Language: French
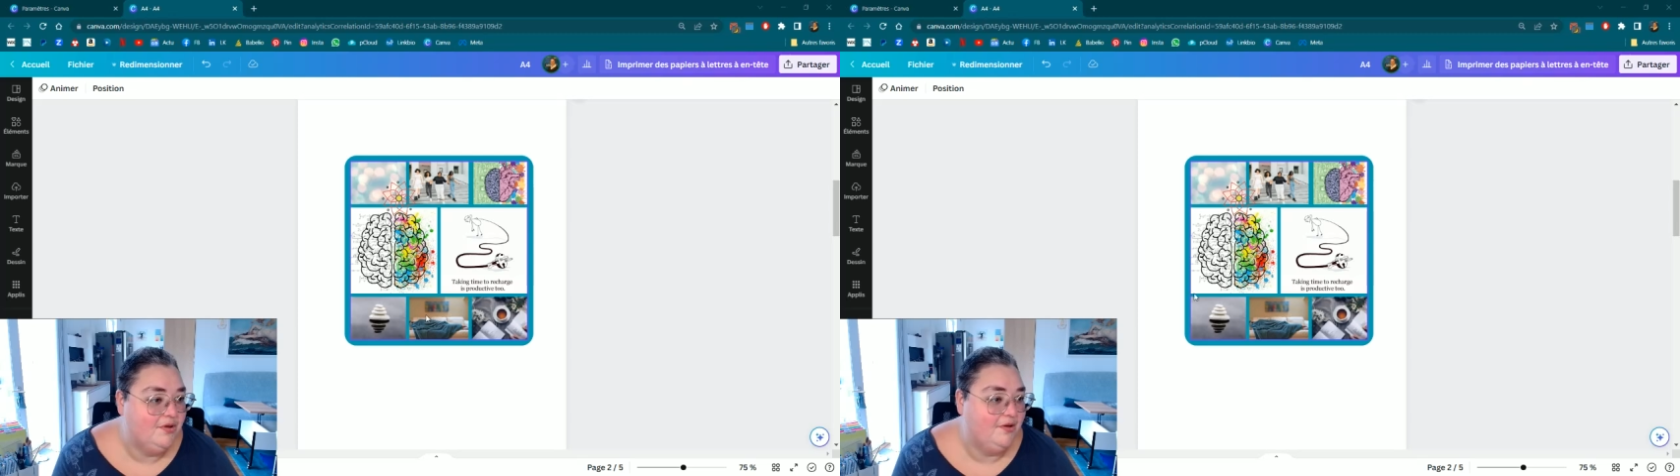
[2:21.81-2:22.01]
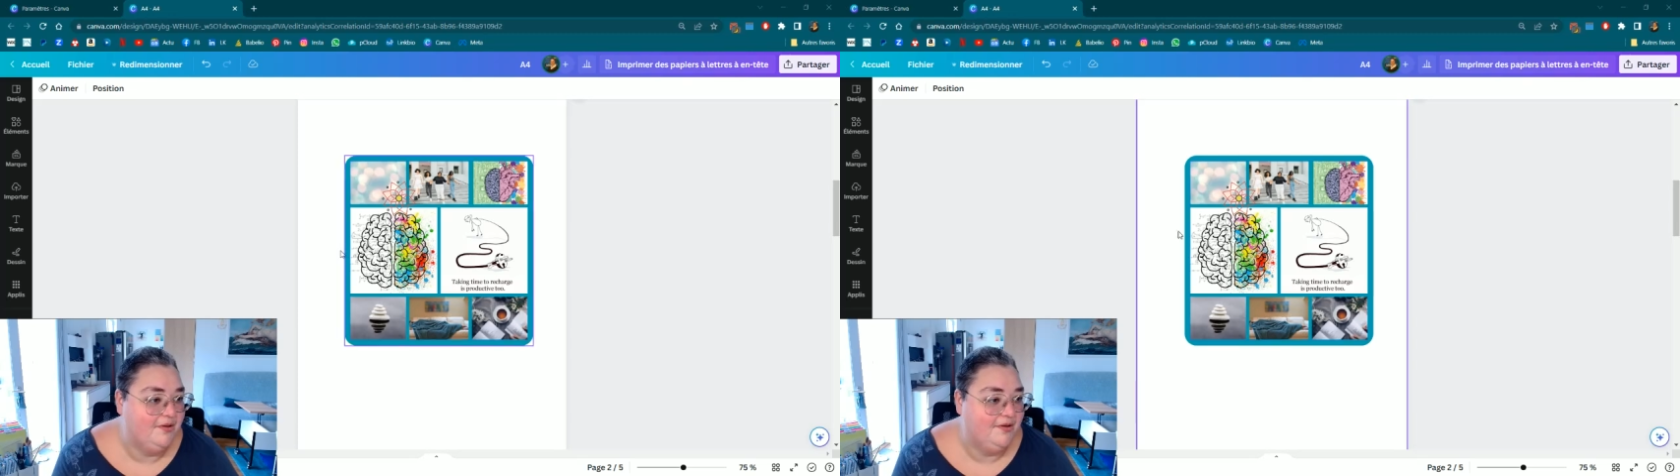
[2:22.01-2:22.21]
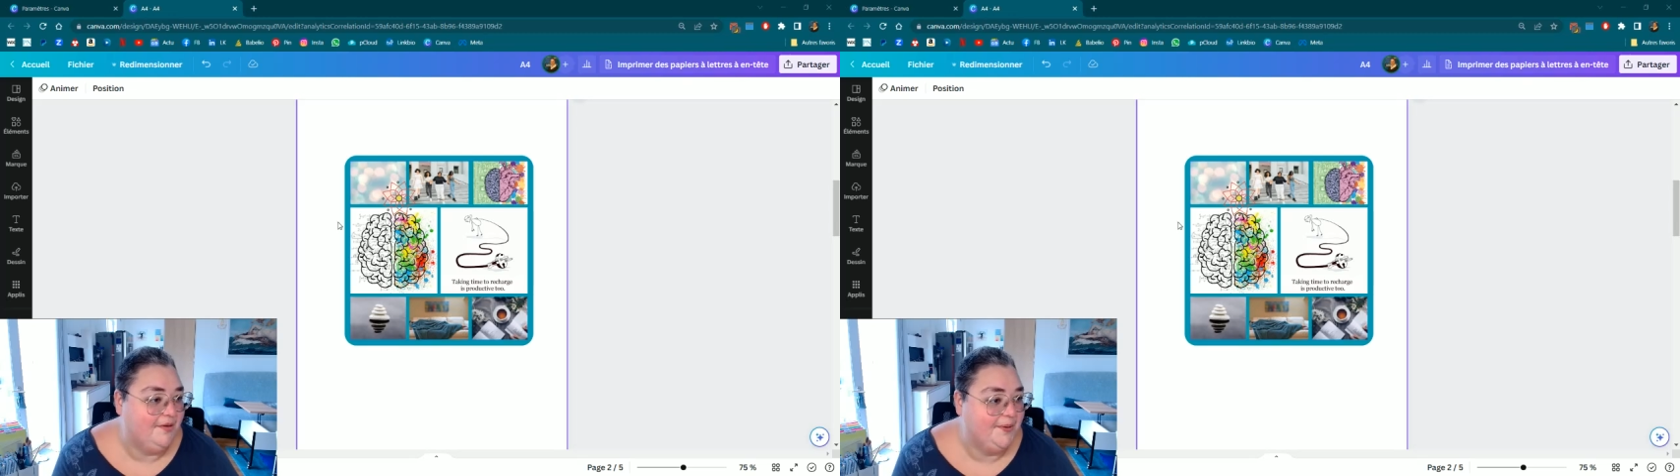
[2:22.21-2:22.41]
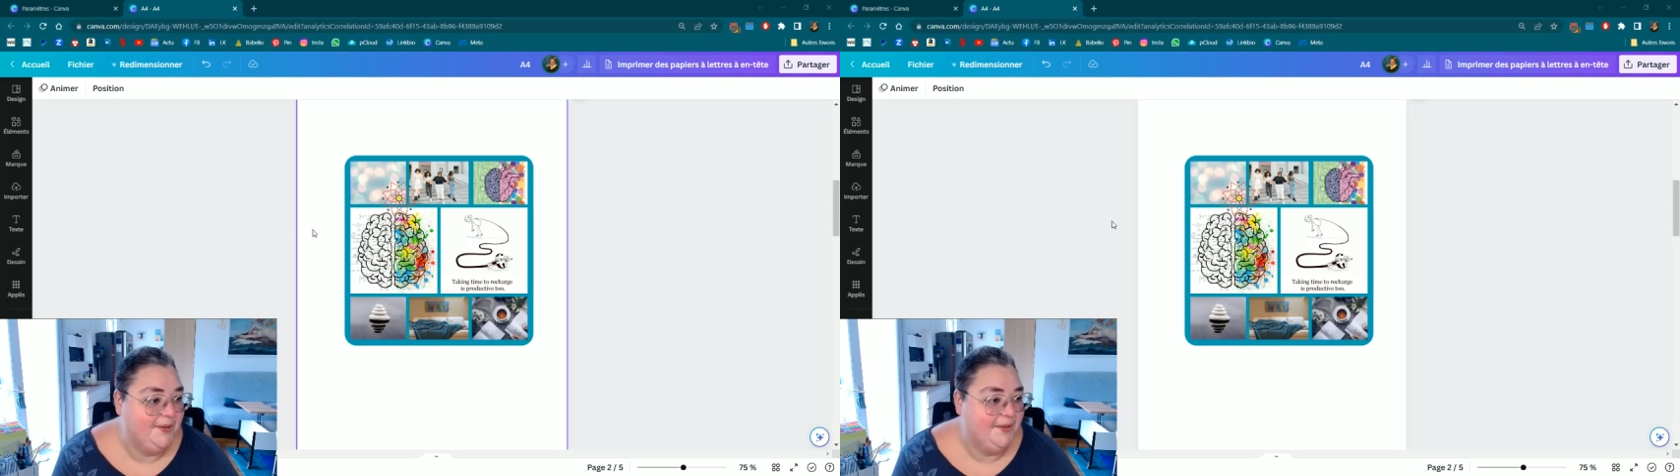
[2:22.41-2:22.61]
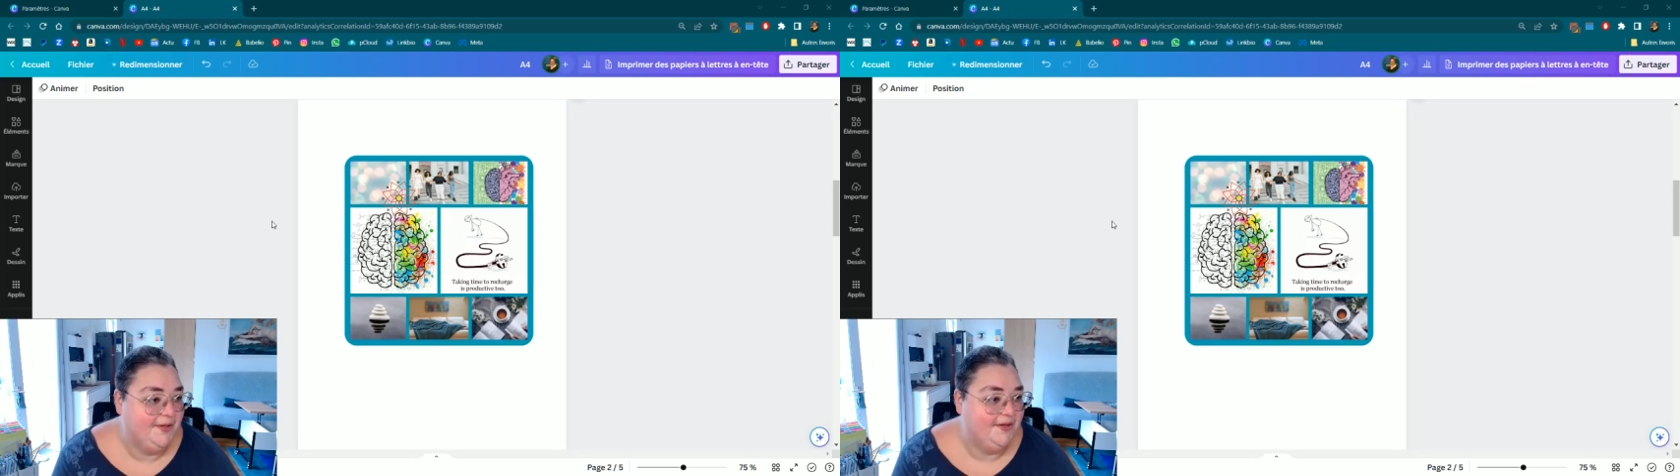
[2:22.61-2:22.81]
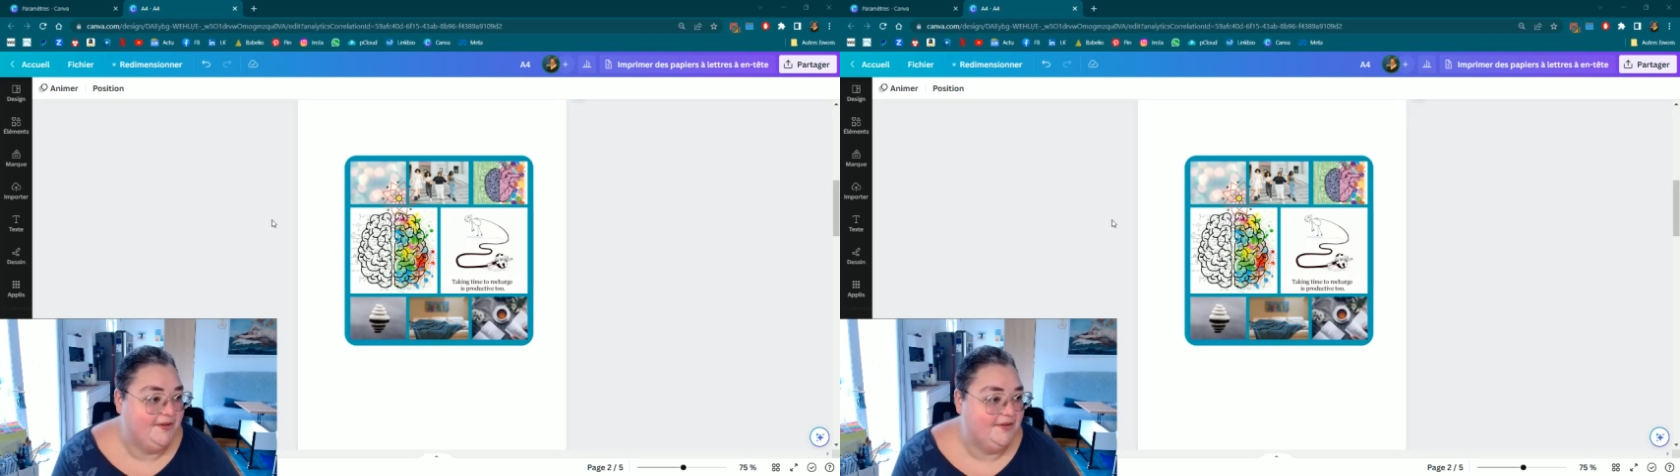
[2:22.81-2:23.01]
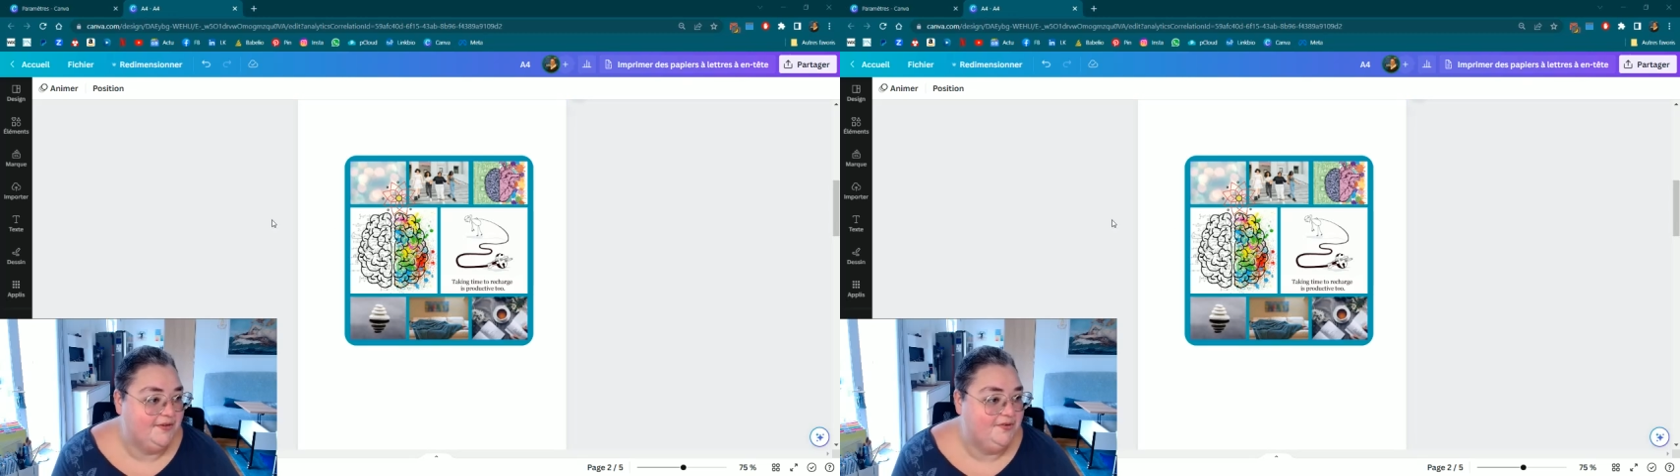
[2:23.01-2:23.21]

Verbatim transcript: Euh, euh,